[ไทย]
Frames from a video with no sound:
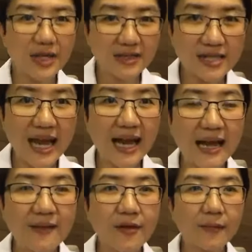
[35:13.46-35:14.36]
แชร์ไล
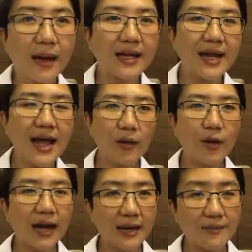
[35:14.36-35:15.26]
ฟ์นี้ออกไปถ้าหาก
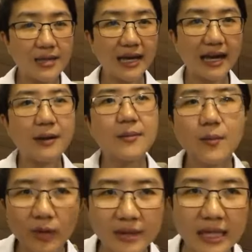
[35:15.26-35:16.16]
ว่าใครมีอาการที่ผิด
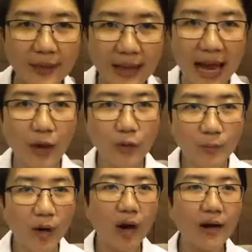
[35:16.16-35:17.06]
ปกติไปหาคุณ
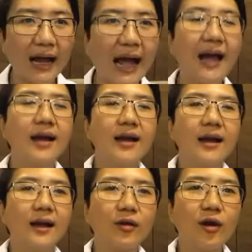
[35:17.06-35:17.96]
หมอนะคะ
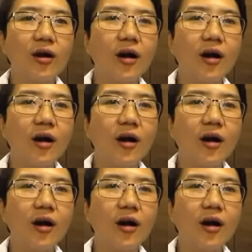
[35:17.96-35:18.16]
แล้วก็